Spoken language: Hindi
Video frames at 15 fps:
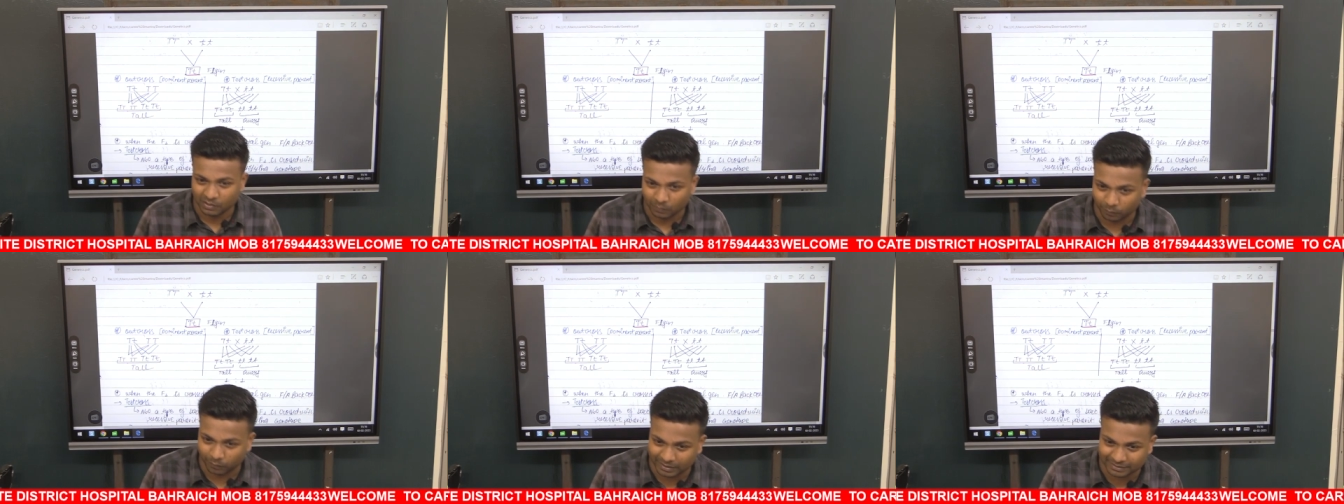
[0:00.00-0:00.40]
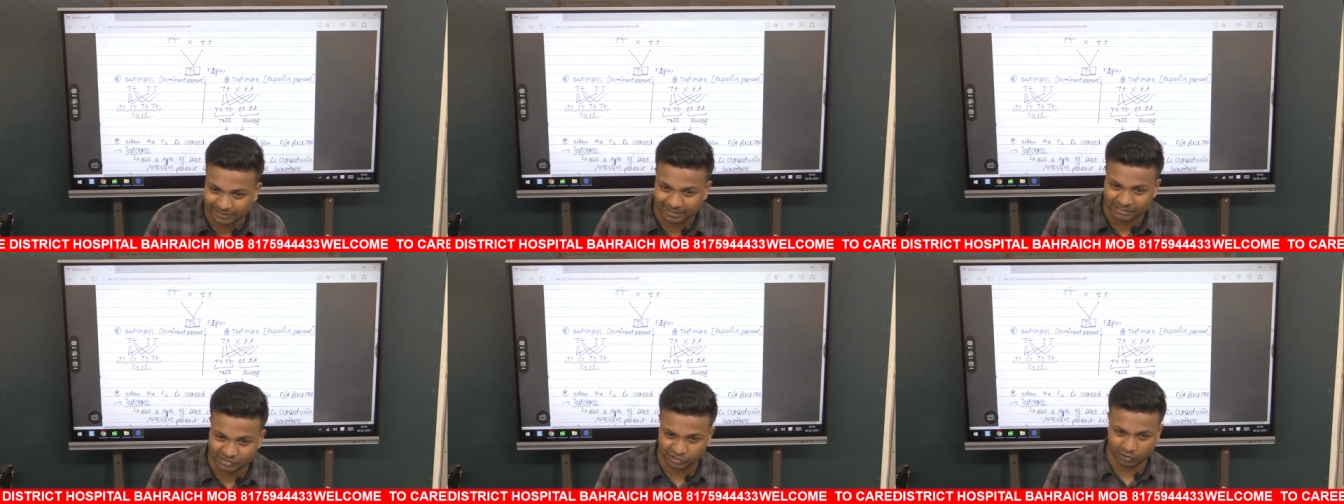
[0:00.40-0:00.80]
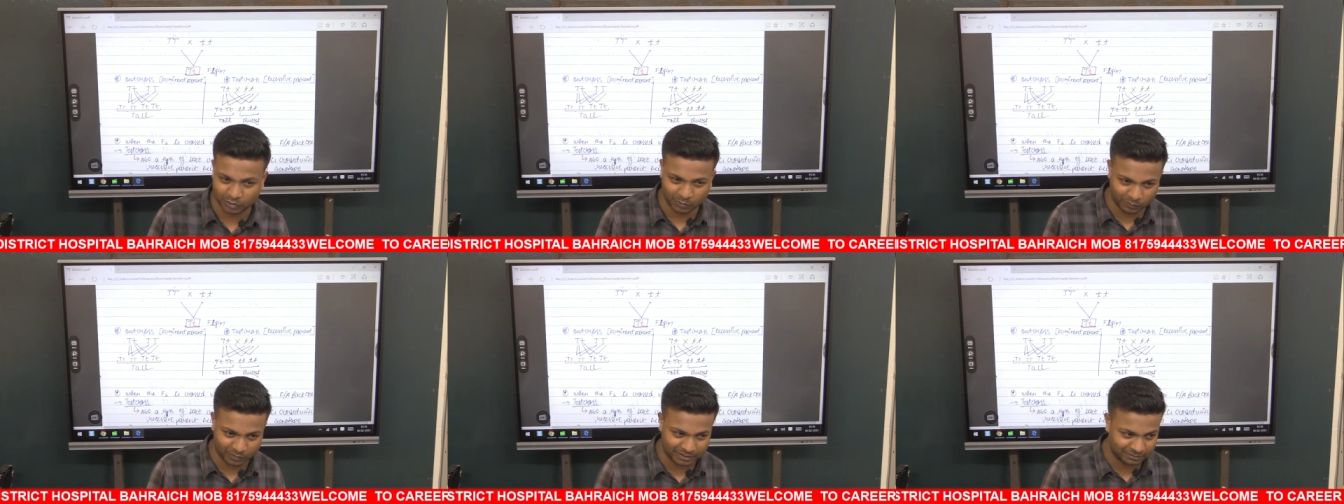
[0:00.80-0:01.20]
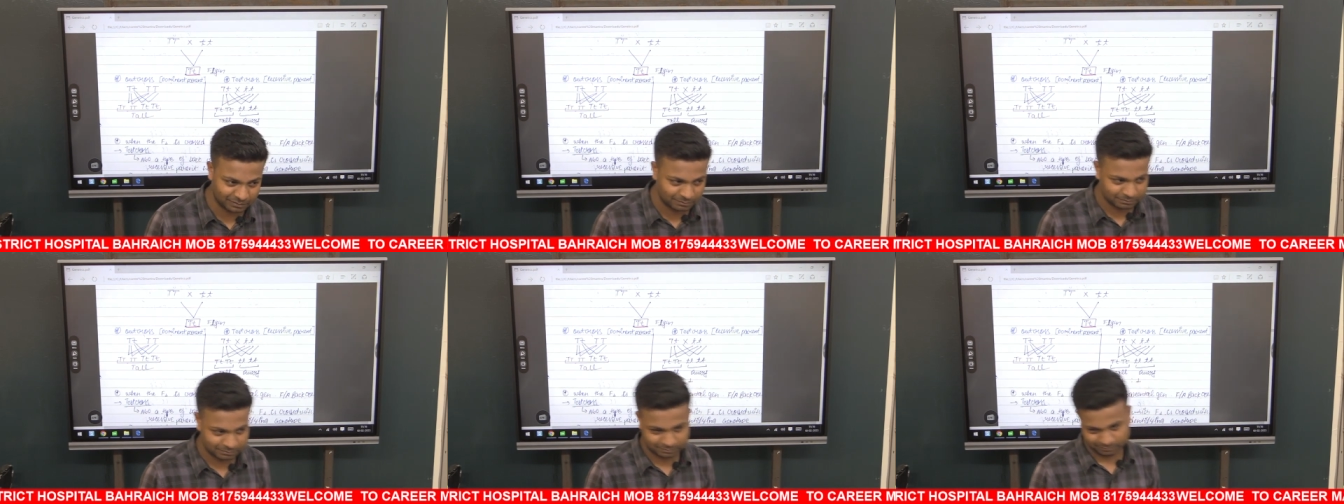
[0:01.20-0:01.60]
वन रेशियो वन
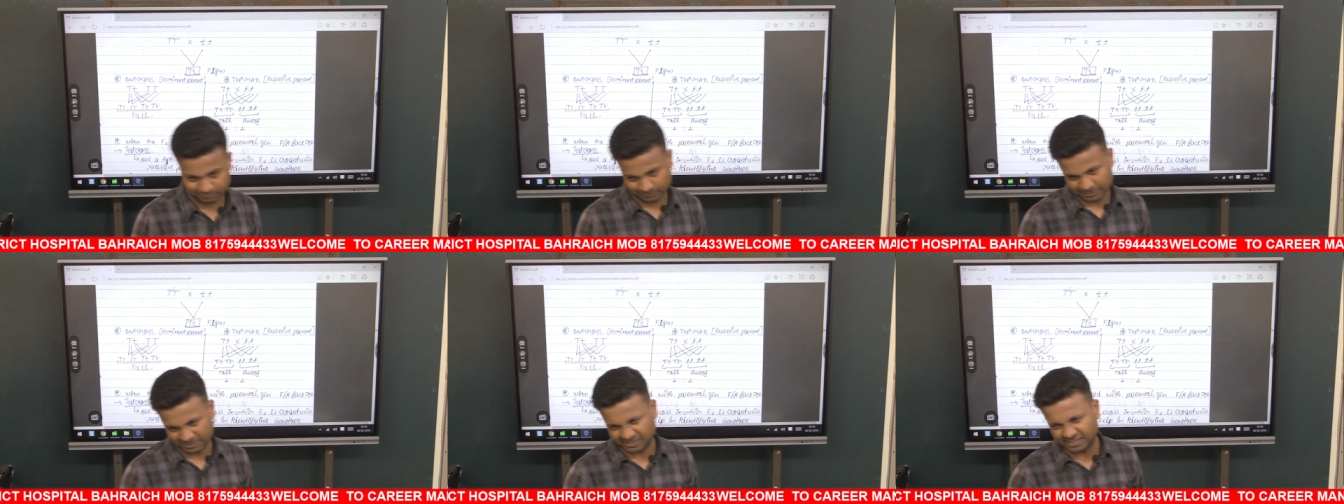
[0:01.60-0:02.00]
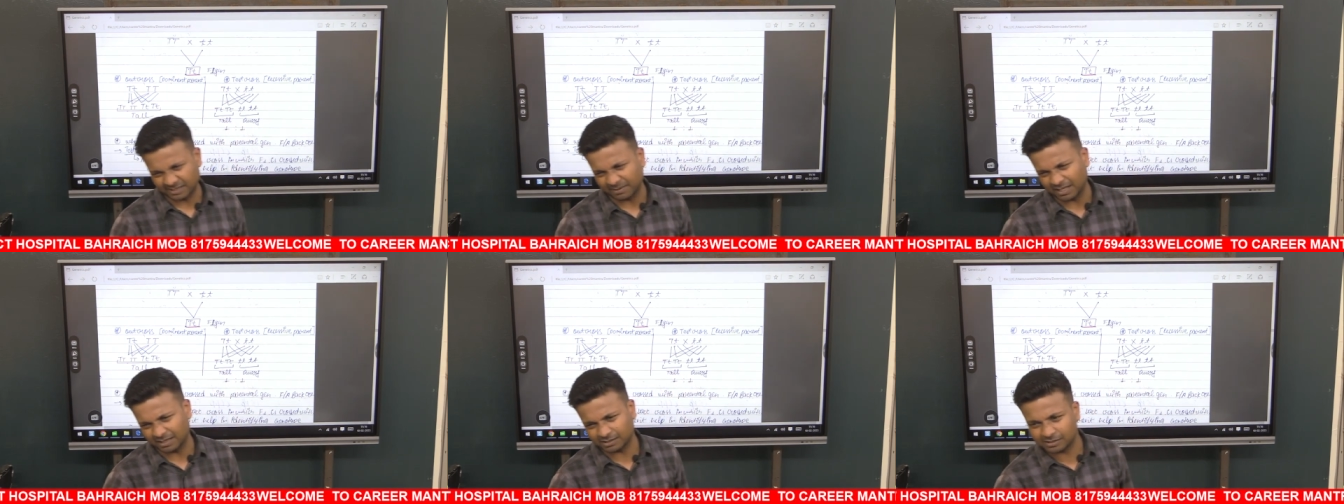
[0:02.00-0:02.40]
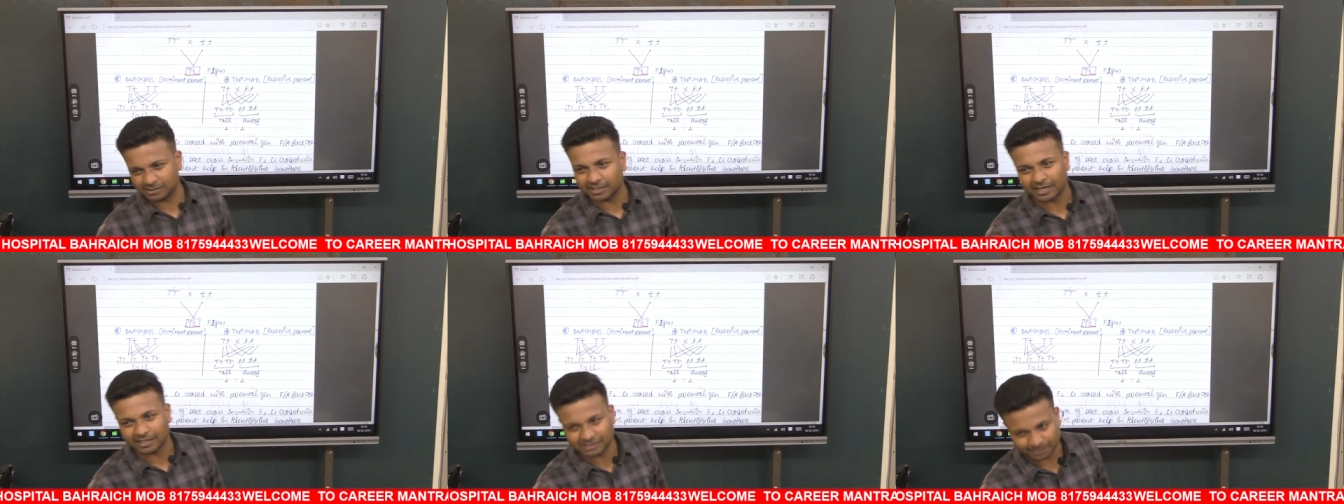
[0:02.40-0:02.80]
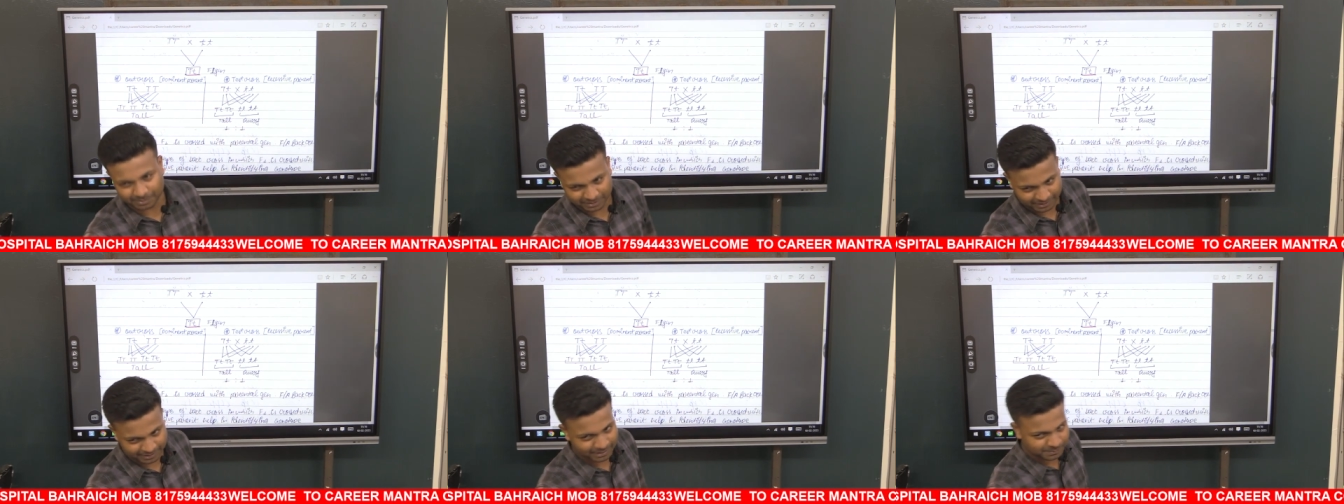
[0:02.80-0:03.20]
सवाल जरा सा
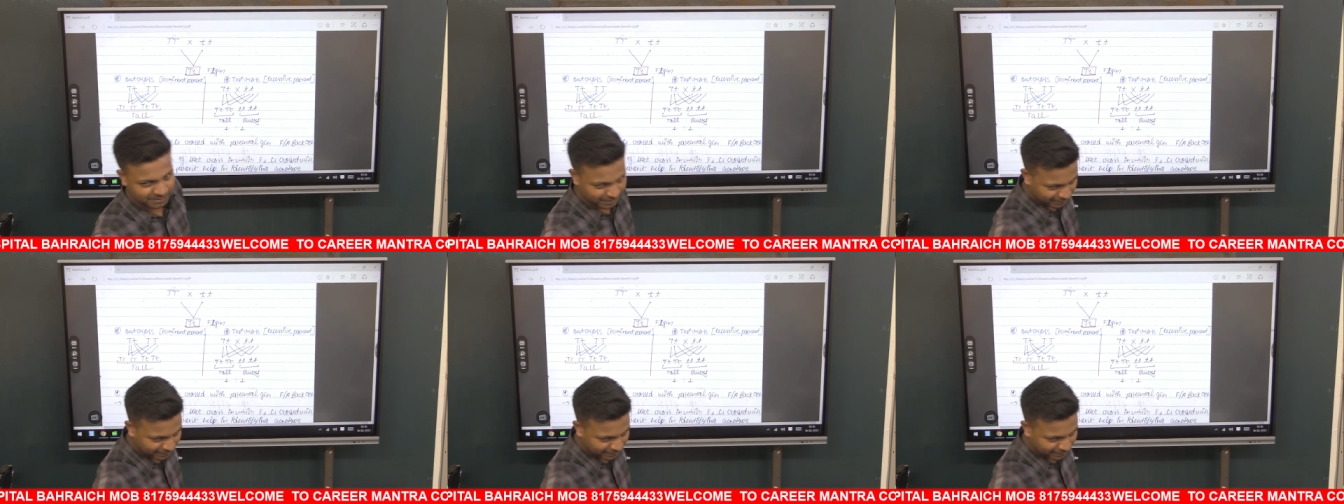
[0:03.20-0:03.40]
बदलेगा सवाल